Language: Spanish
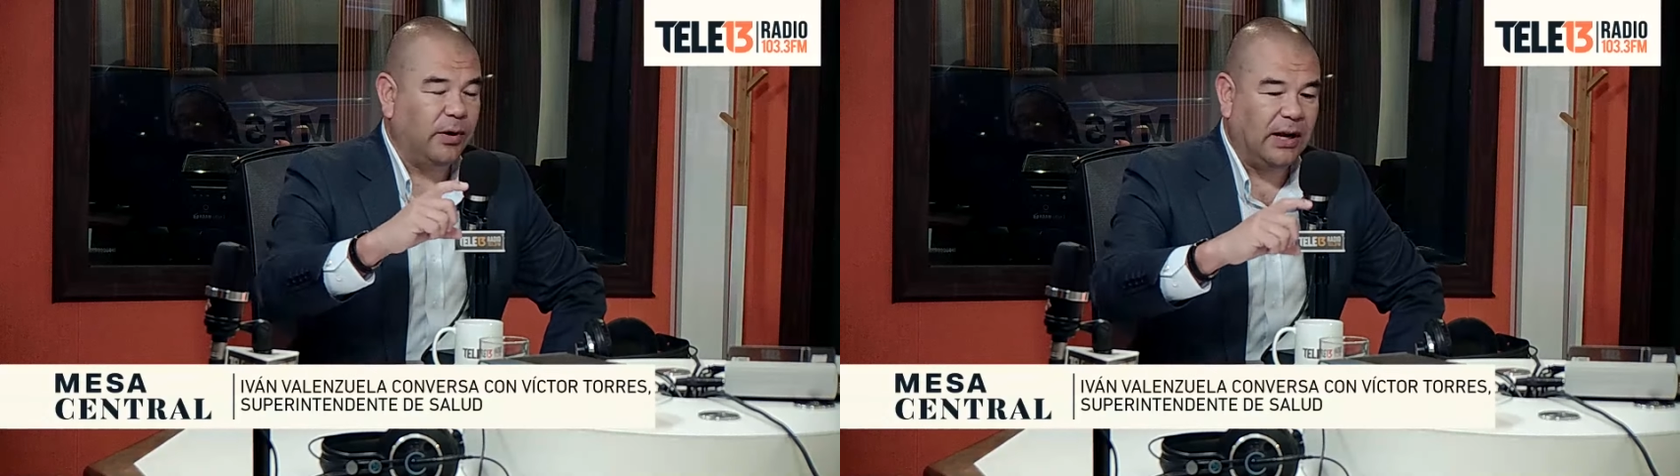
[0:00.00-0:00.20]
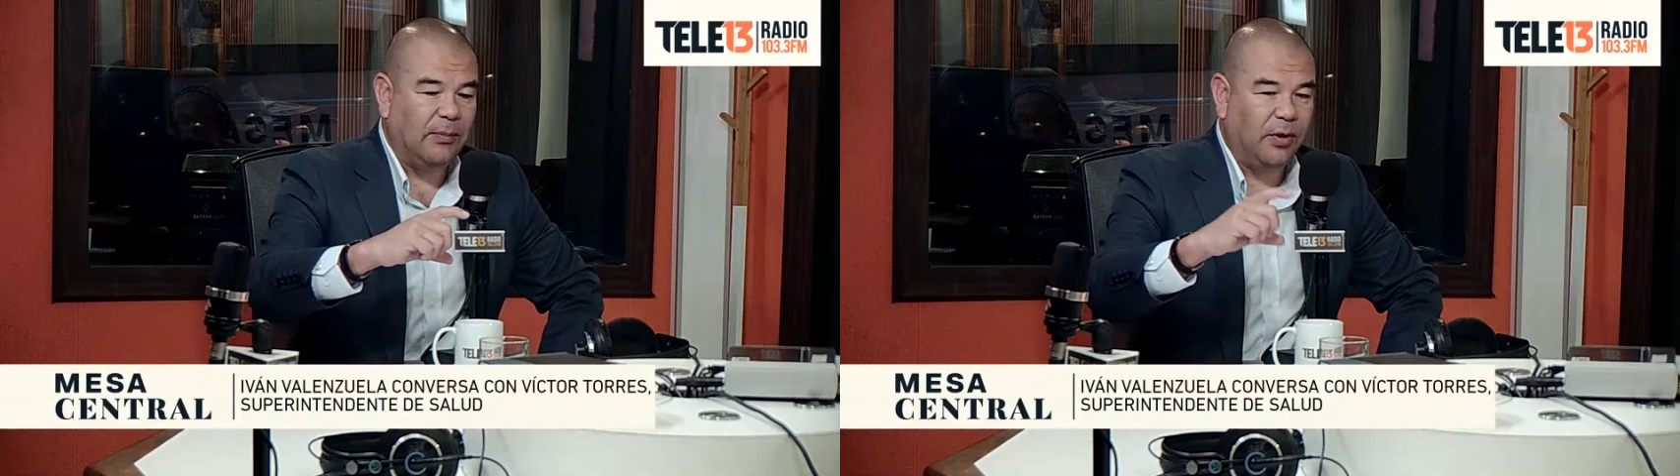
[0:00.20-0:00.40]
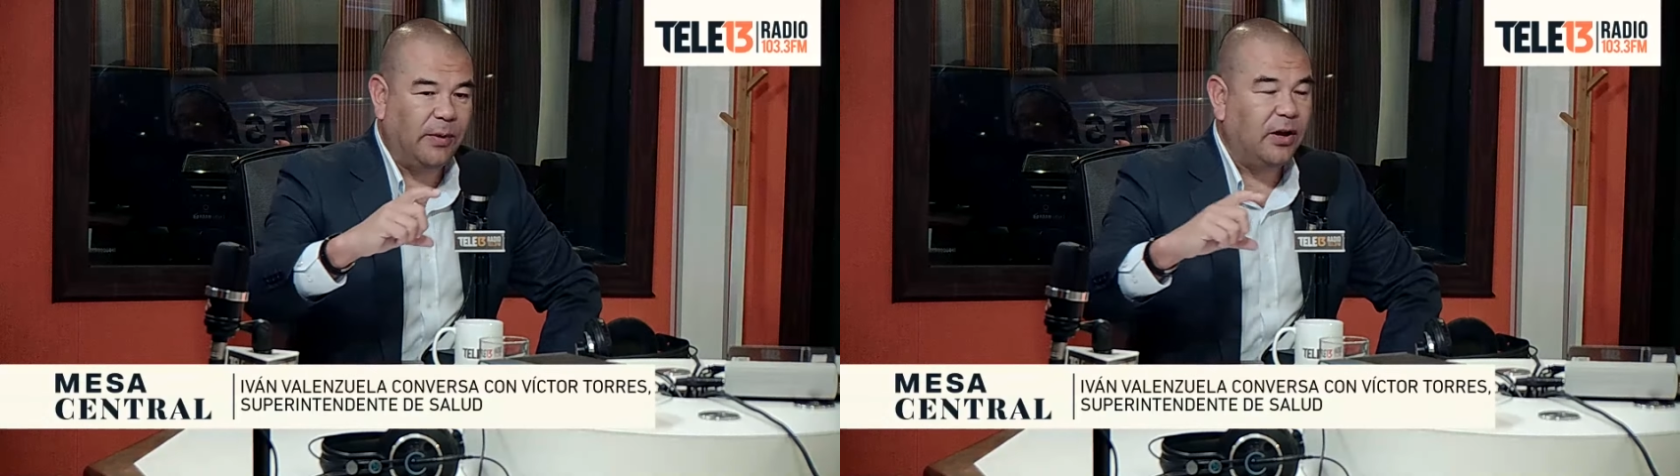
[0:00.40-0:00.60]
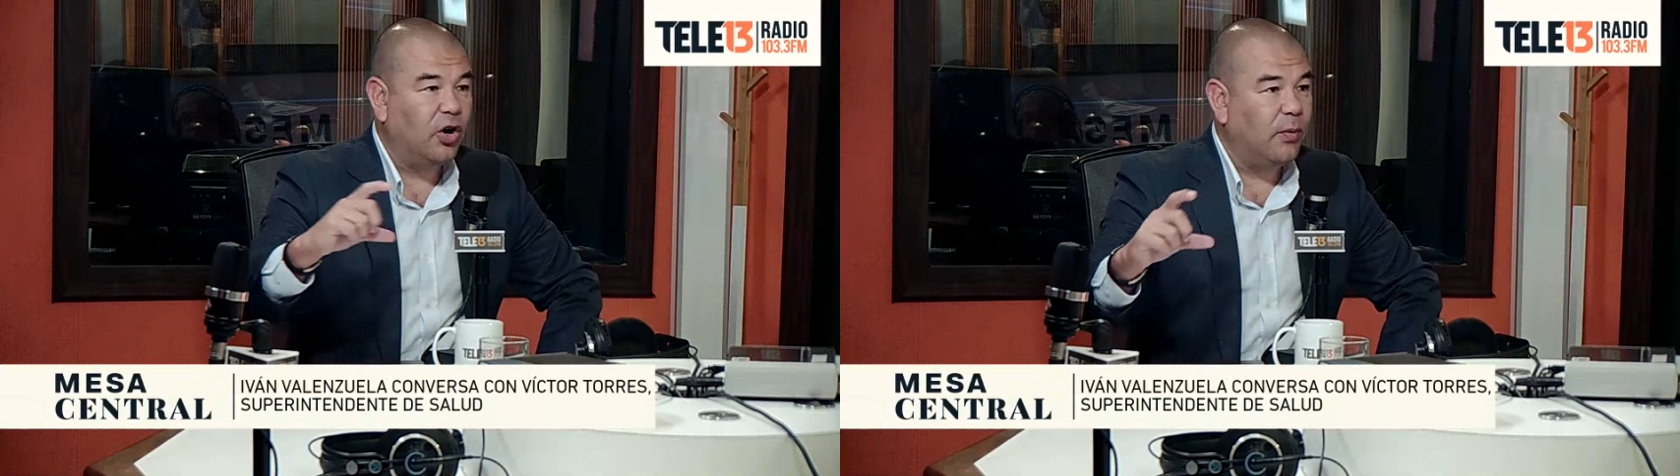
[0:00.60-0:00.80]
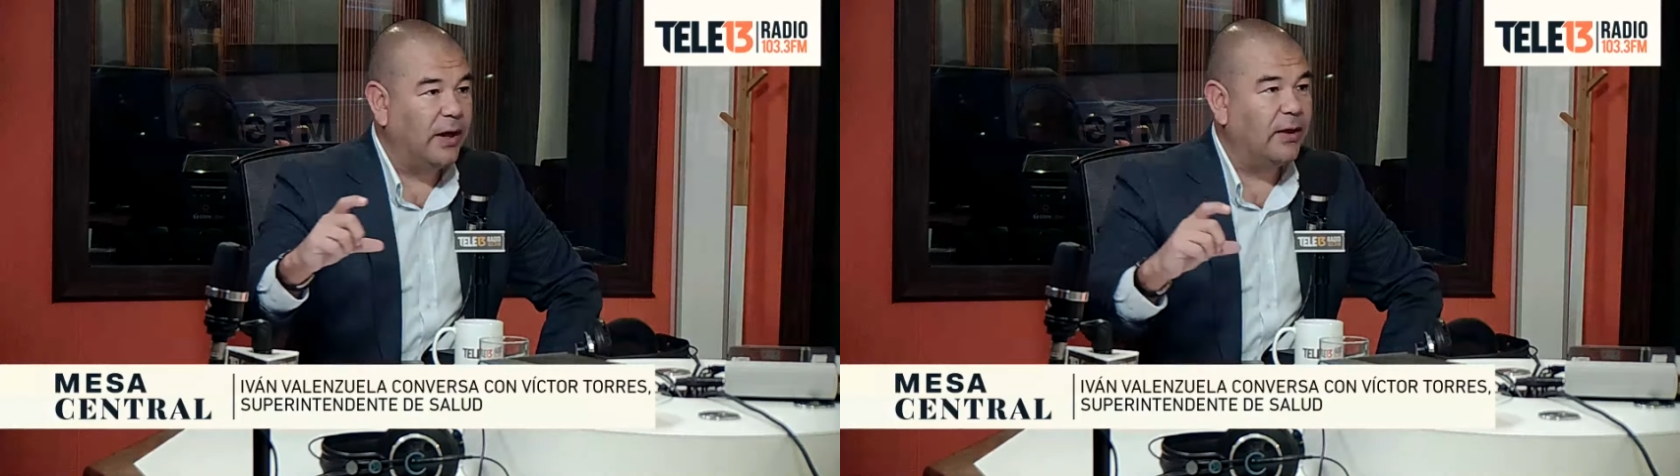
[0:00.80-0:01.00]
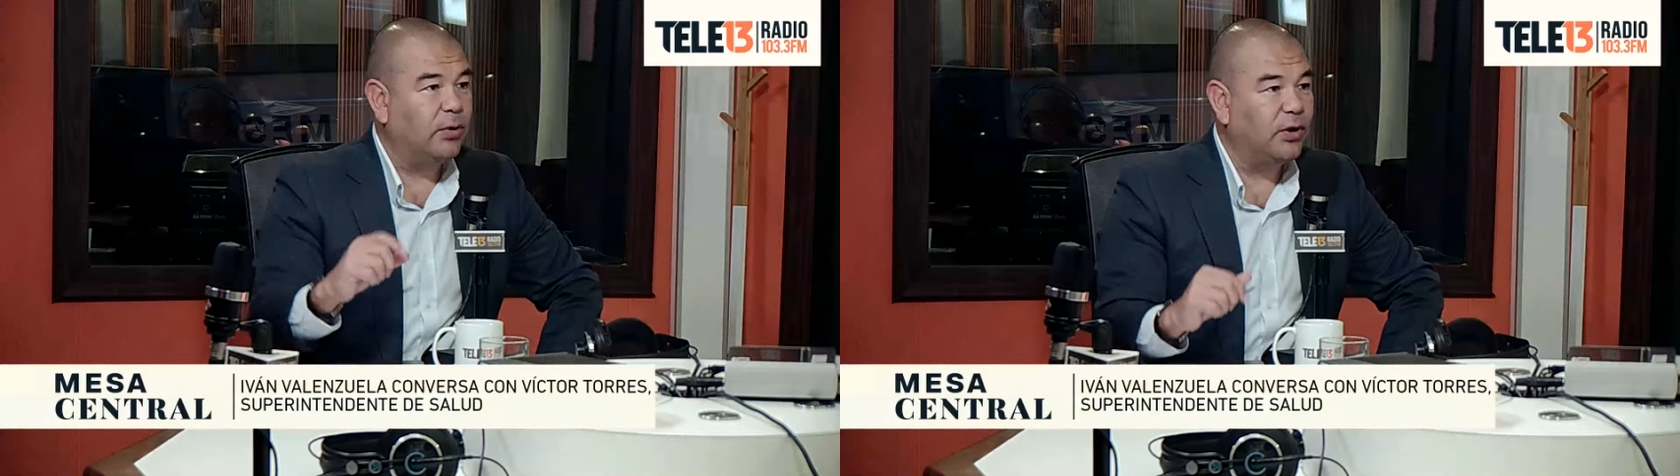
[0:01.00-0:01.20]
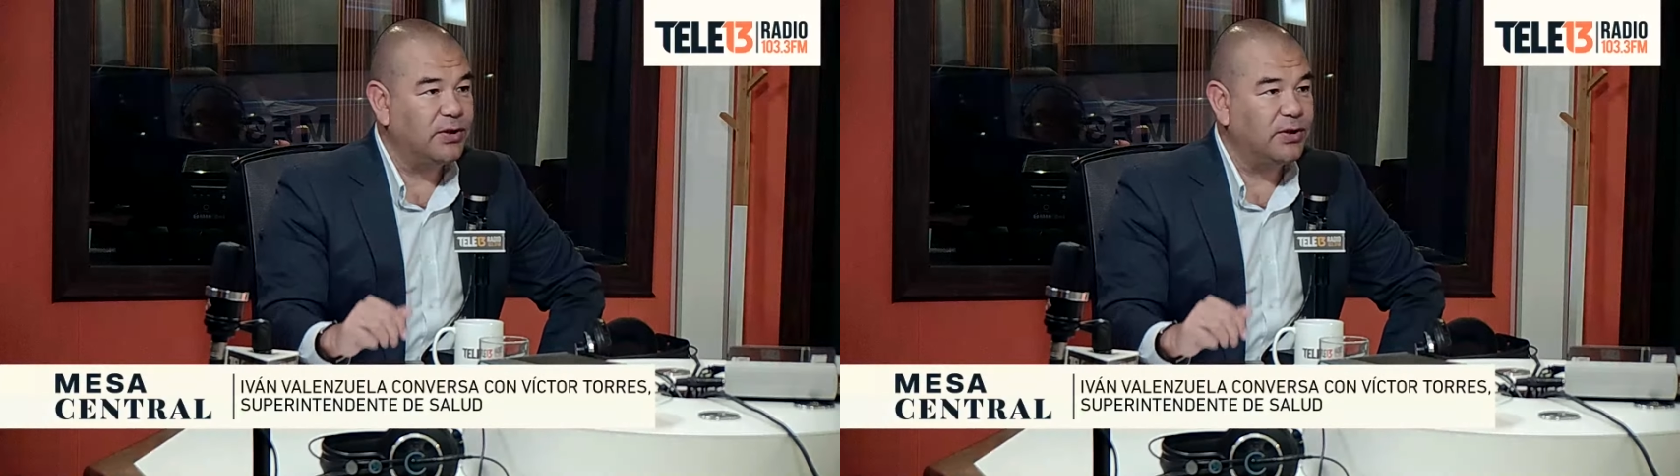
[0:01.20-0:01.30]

porque el promedio como es de un